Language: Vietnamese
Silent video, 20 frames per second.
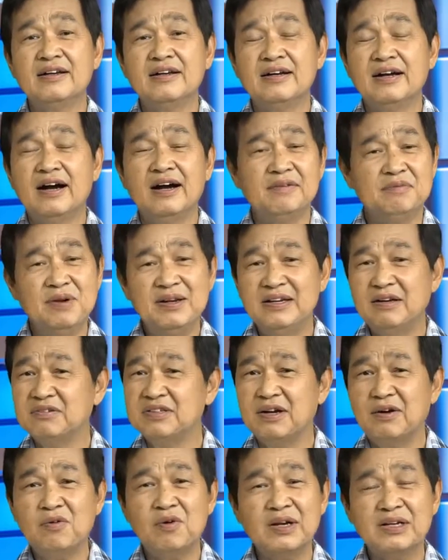Ở bên Âu
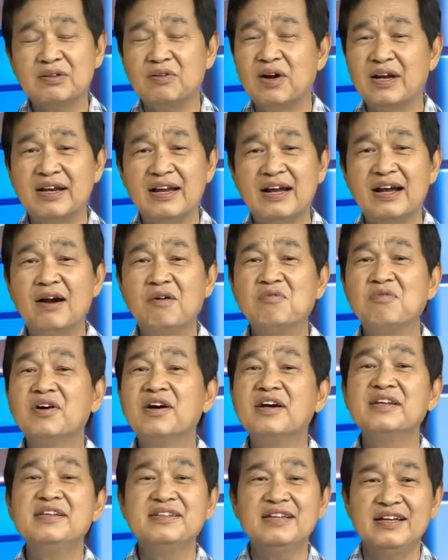Châu hoàn toàn là không có
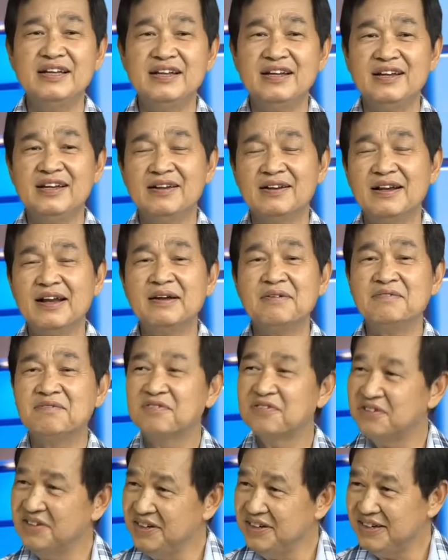cái gì là
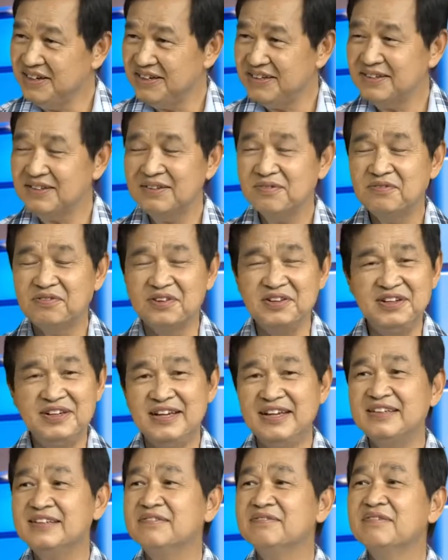free
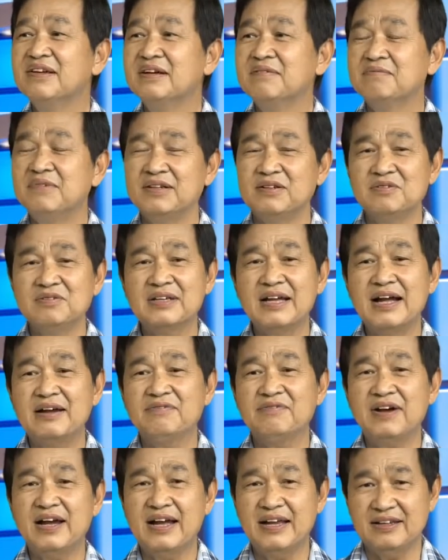hết, mà chúng ta
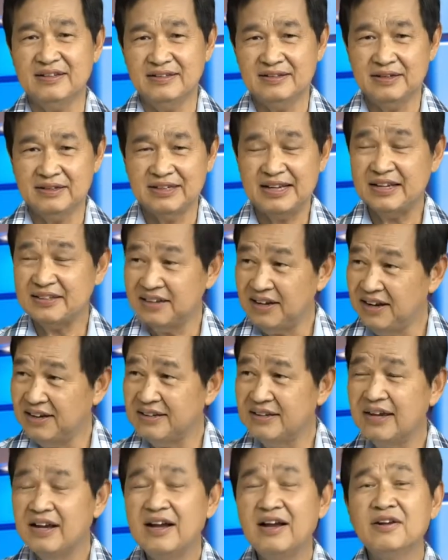phải trả tiền.
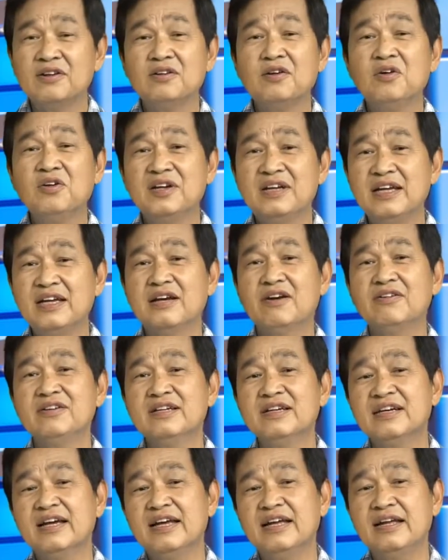Đôi khi có
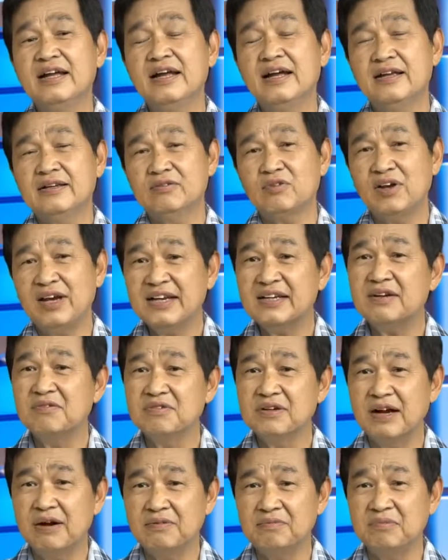những cái toilet công
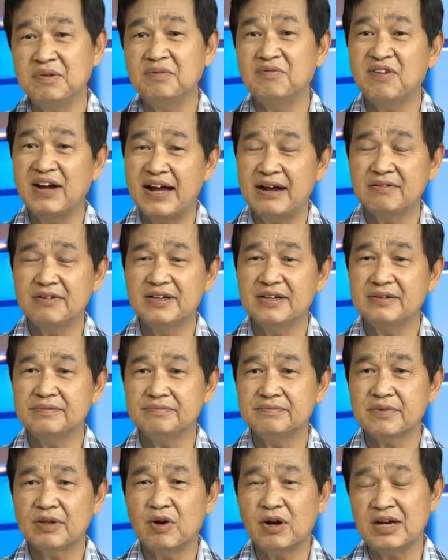cộng mình vào đó,
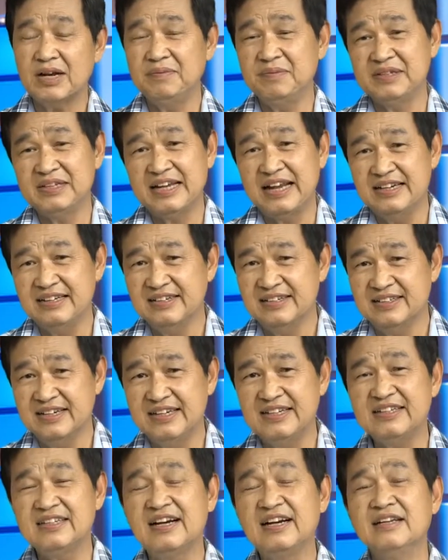hoặc là trên đường đi
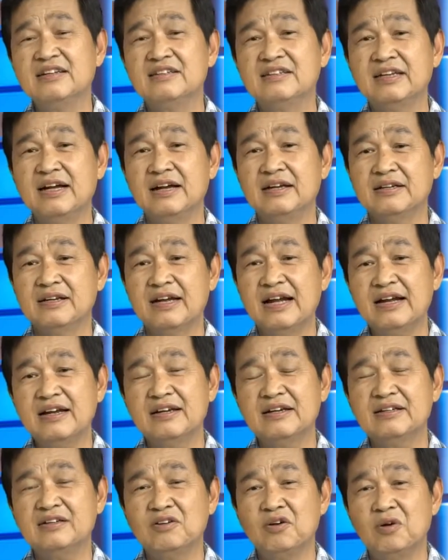chơi các
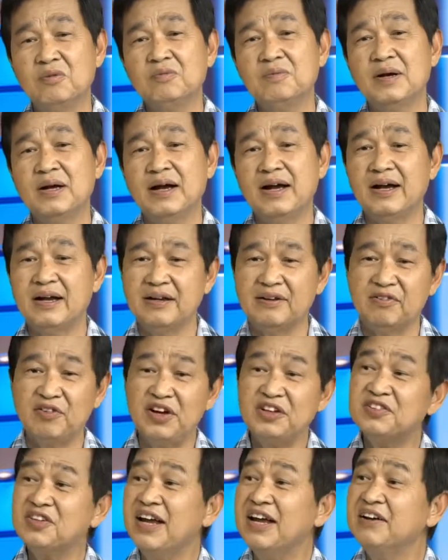cái chỗ mà
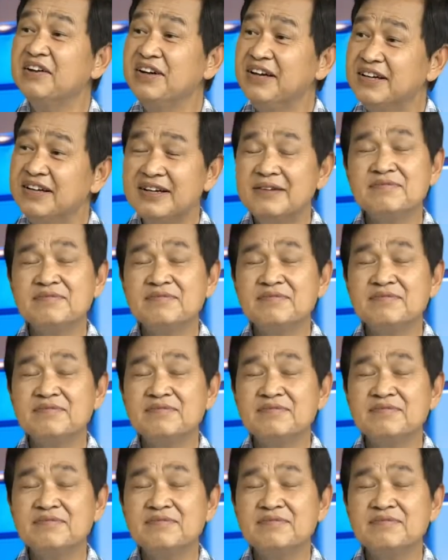rest area đó,